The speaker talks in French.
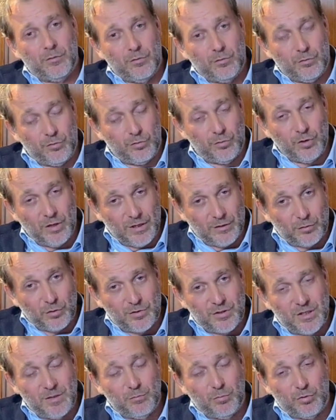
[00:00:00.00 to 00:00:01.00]
de la
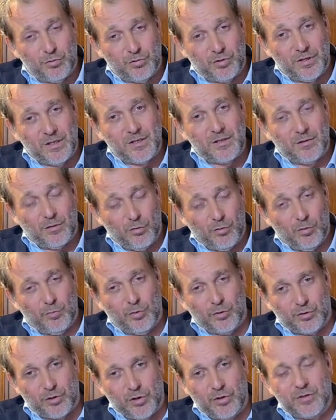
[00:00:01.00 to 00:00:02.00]
toxine botulique, le
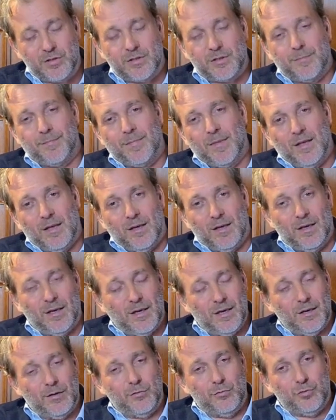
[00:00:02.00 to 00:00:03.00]
Botox,
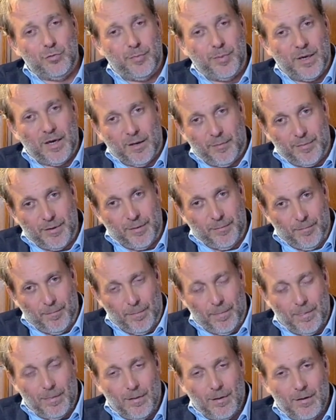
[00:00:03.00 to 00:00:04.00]
et du PRP.
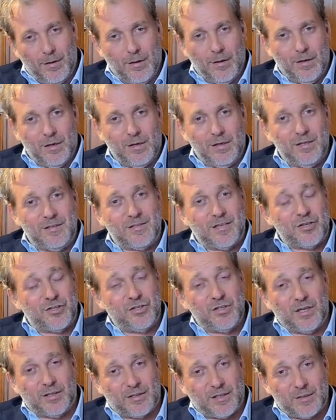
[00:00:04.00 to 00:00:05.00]
Il
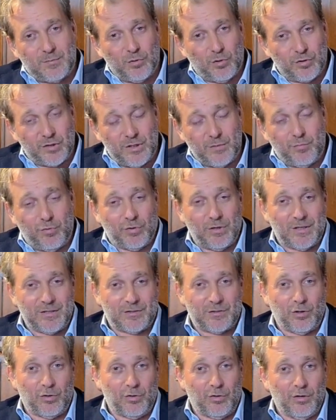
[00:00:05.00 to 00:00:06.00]
s'agit d'un traitement qui, pour
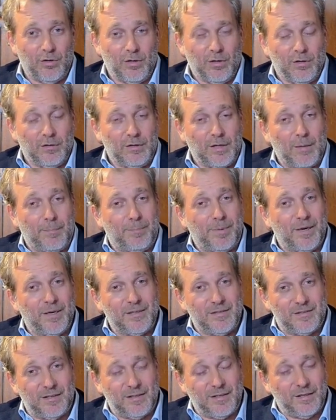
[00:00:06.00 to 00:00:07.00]
l'instant, n'a pas
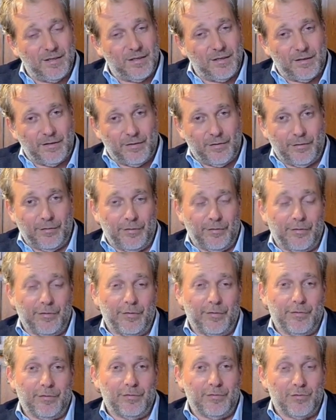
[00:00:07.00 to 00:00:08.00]
été,
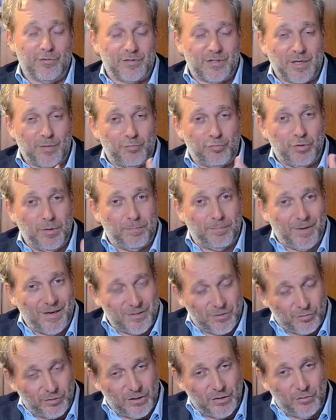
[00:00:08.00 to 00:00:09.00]
euh, ne s'appuie pas
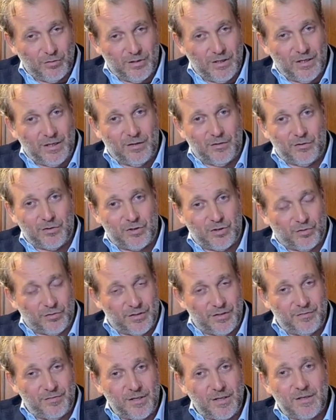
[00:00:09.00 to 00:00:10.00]
sur des données euh,
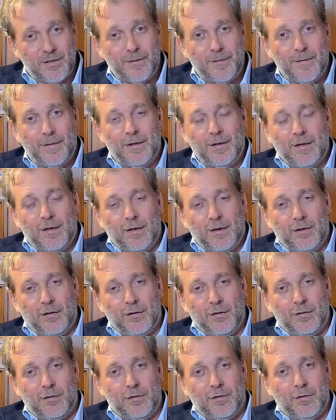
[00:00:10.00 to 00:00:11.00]
scientifiques,
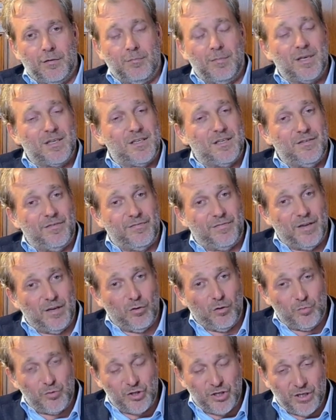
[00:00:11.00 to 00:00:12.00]
mais qui fait
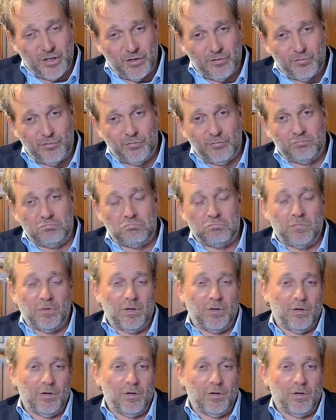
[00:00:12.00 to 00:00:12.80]
l'objet d'une